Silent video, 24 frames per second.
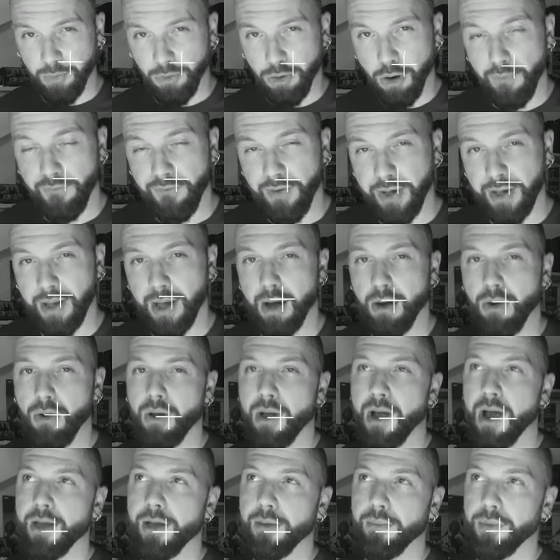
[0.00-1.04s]
bekommen wir hier auch
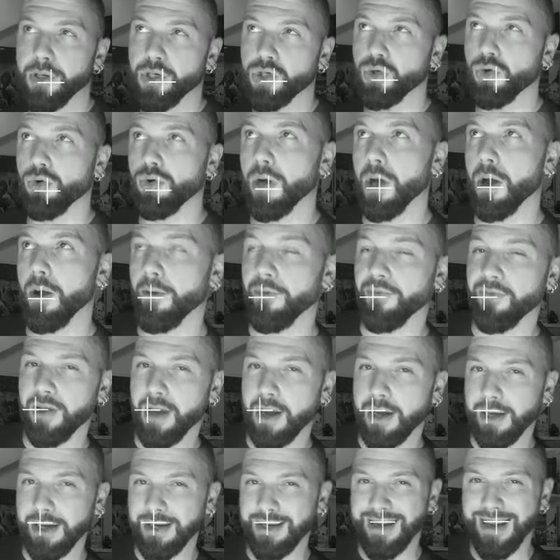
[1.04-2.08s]
eine Mischung aus
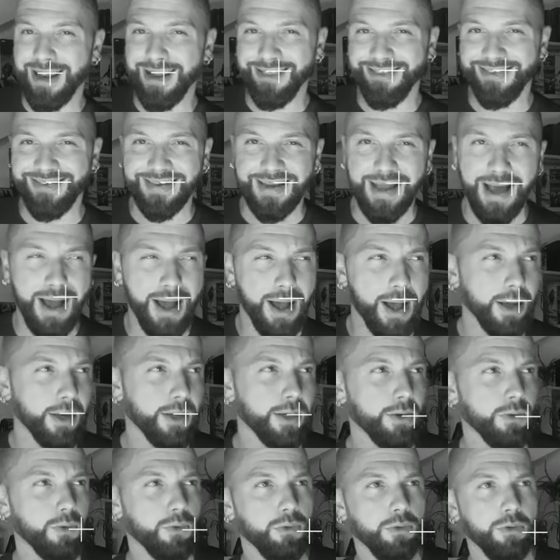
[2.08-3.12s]

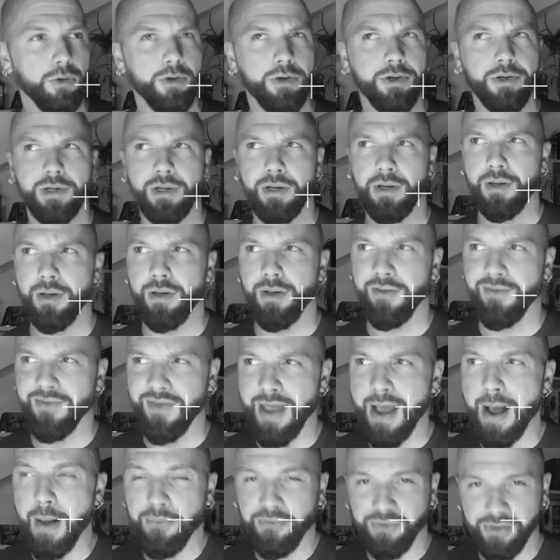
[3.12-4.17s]
realitätsnahen und
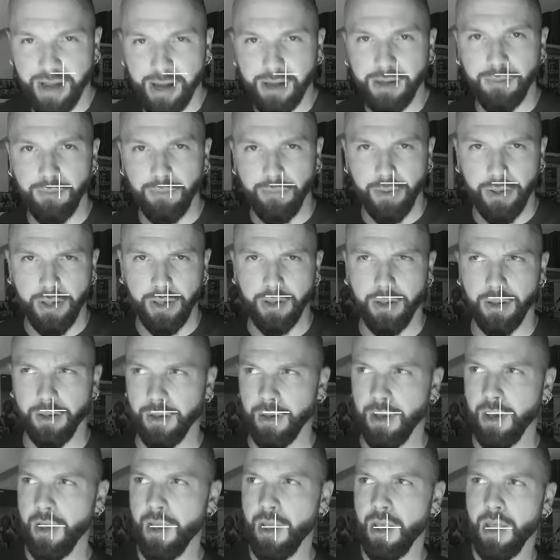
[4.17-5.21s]
sehr abstrakten Bildern.
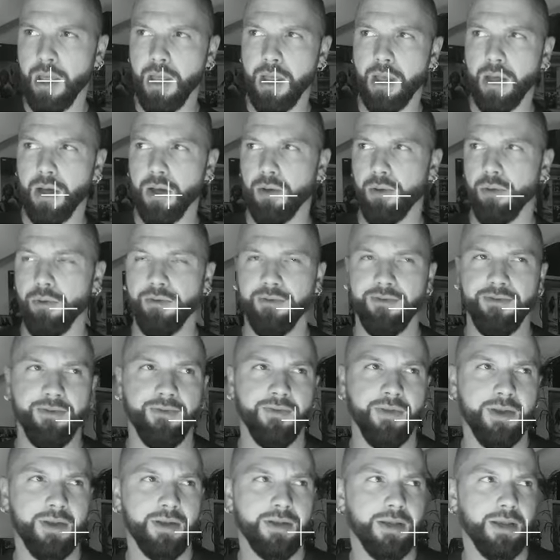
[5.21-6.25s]
Und sie
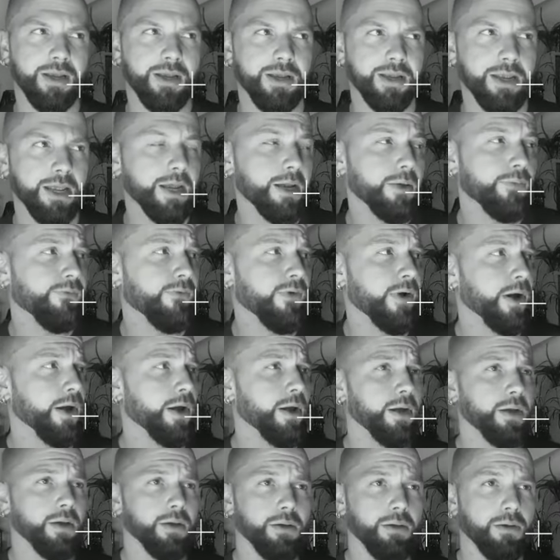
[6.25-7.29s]
sind in jedem
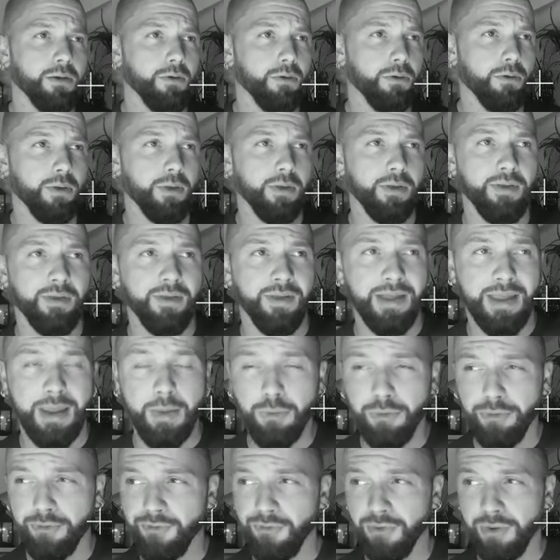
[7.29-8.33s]
Fall
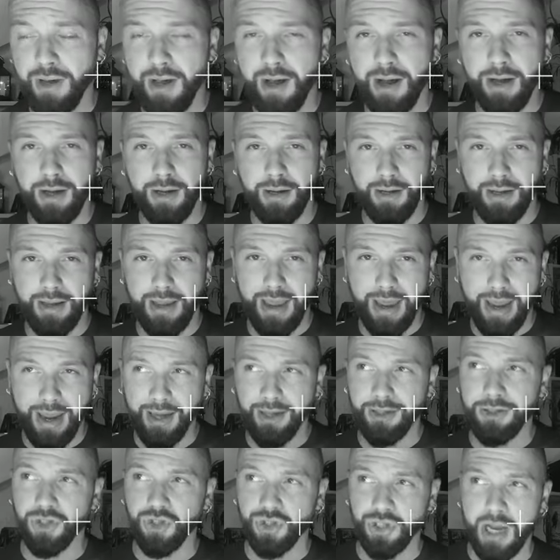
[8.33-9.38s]
emotional
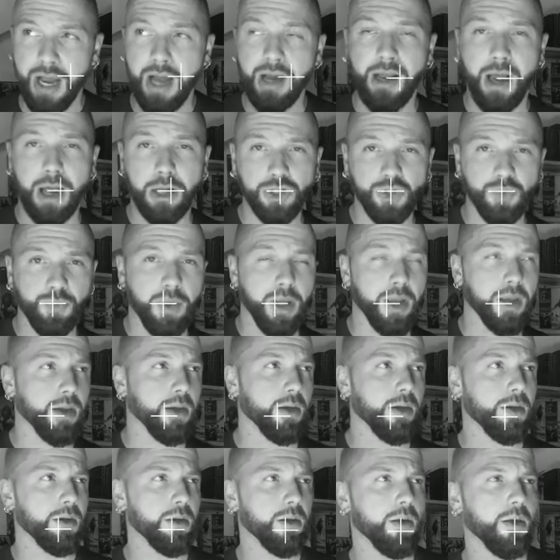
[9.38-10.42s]
echt stark
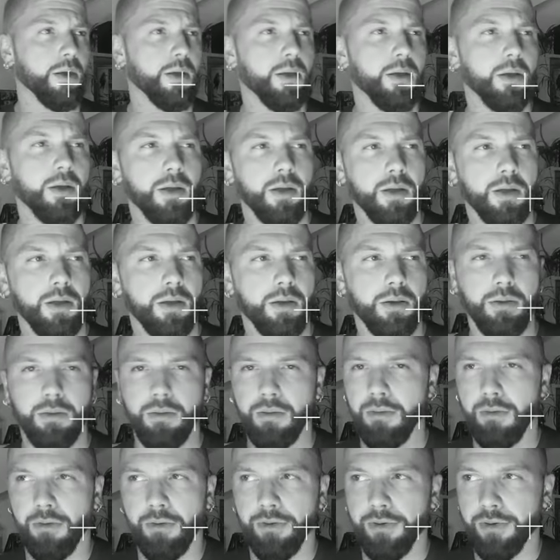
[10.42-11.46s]
ansprechend.
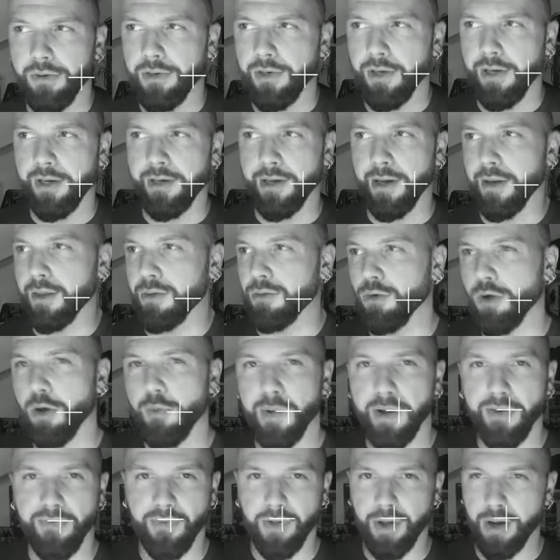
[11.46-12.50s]
Und ich kann es nur noch
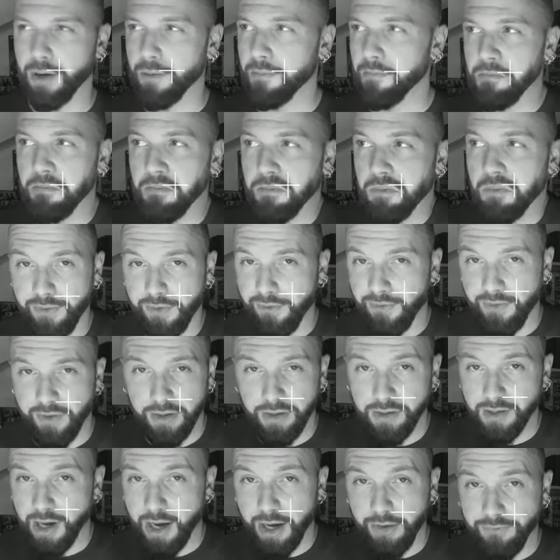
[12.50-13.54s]
mal sagen, sie
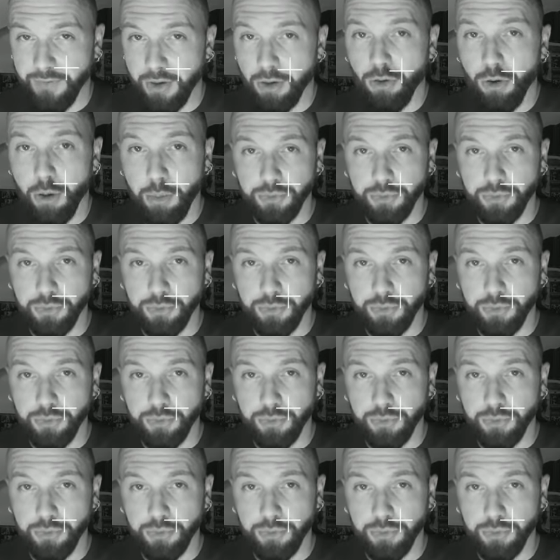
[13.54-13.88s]
sind einfach